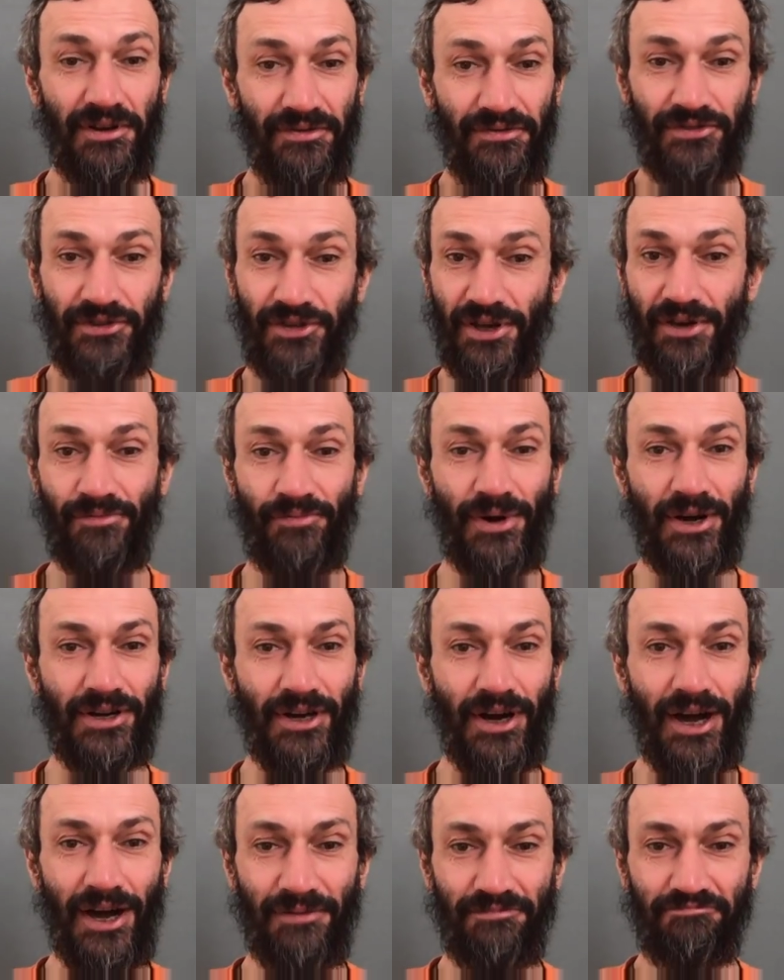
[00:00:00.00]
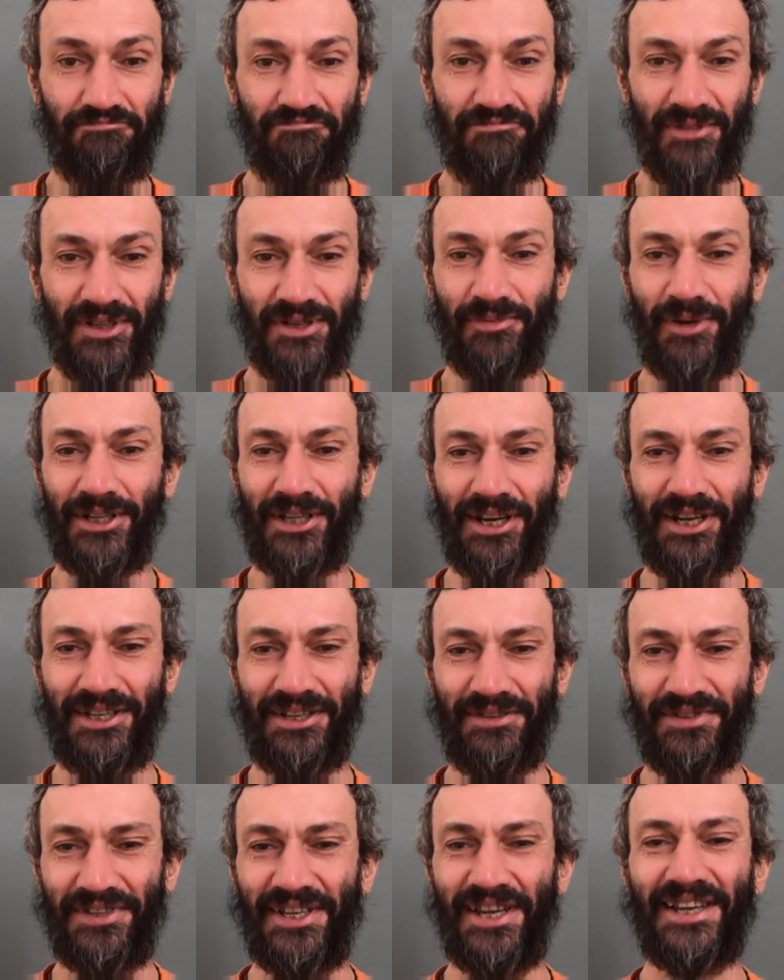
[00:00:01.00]
Всем пока,
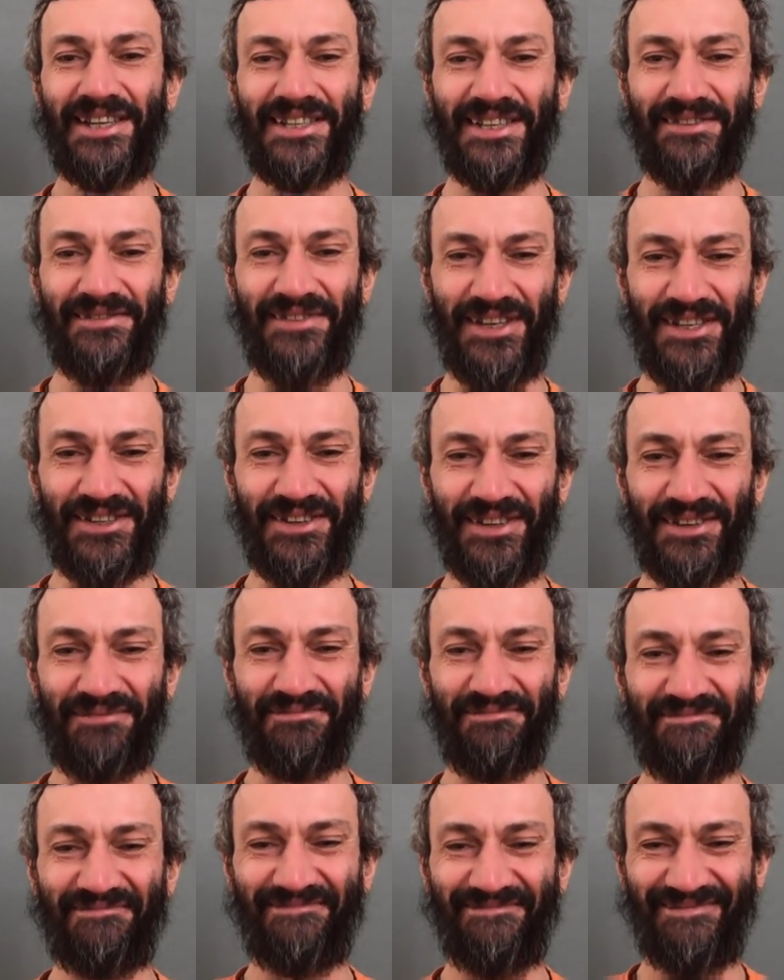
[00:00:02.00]
смотрите все эти видео.